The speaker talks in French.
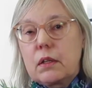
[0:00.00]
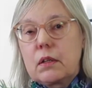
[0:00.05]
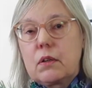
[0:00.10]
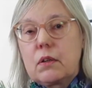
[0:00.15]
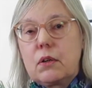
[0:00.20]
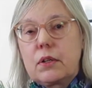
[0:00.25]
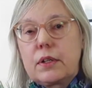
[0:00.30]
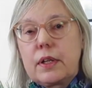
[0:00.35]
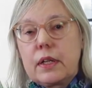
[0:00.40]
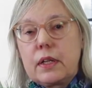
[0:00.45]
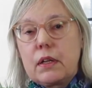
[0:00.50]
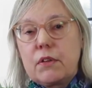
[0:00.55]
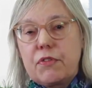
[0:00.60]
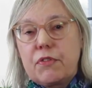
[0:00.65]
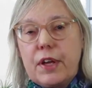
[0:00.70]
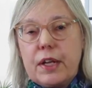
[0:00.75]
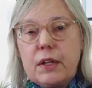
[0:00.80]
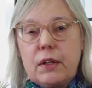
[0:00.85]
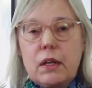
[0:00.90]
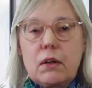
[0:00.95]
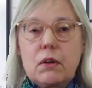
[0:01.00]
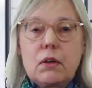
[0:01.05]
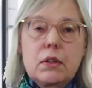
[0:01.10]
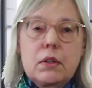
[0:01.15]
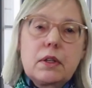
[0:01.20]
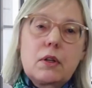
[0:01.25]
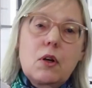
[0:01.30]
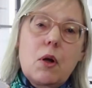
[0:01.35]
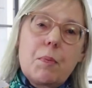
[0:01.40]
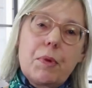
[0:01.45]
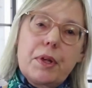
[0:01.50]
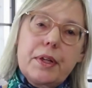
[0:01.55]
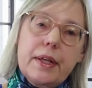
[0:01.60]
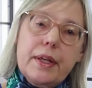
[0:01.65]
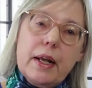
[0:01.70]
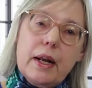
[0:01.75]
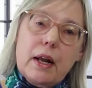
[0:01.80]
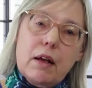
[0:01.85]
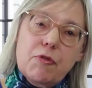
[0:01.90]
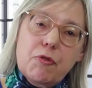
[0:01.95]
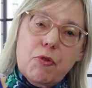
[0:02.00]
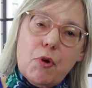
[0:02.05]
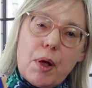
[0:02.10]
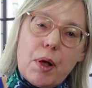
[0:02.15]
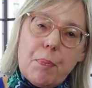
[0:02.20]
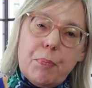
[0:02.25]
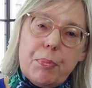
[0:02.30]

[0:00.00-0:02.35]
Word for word: Euh, le temps des fêtes, alors, commenté à la fois